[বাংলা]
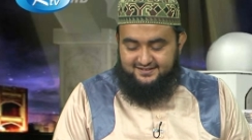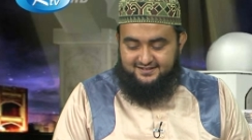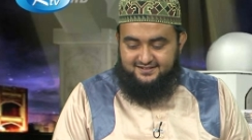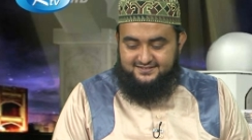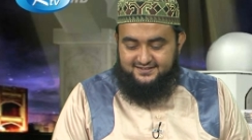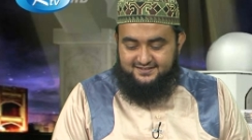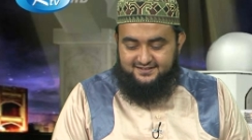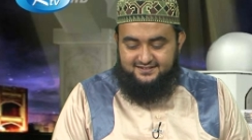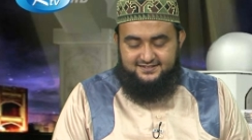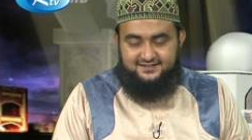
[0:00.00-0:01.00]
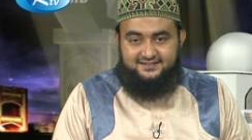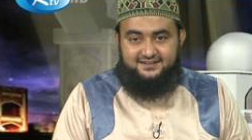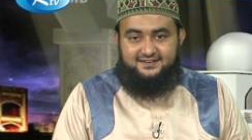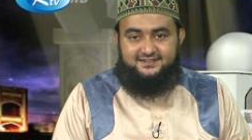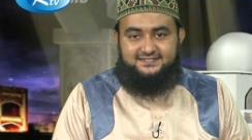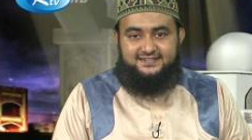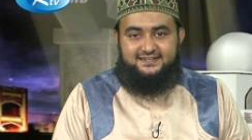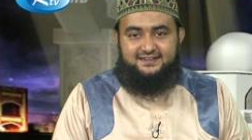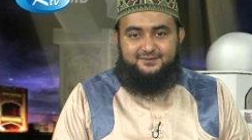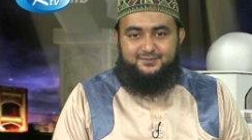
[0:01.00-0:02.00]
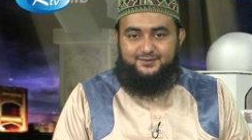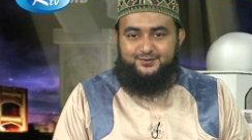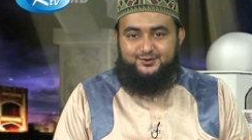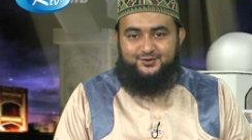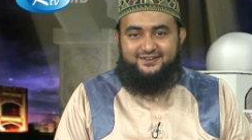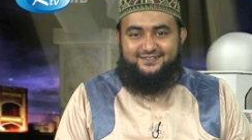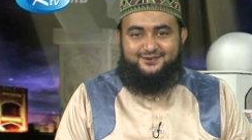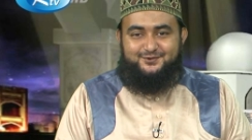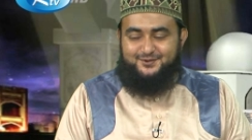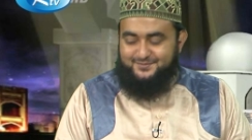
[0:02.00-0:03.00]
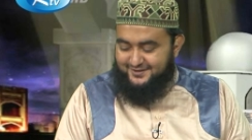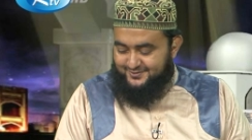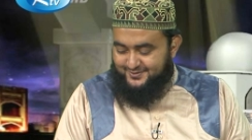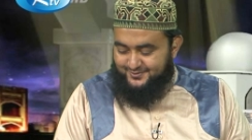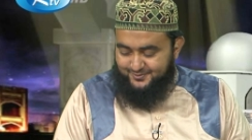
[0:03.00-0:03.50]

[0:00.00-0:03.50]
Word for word: আচ্ছা আচ্ছা ঠিক আছে আপনি আমাদের থাকুন আমরা আলোচনা করবো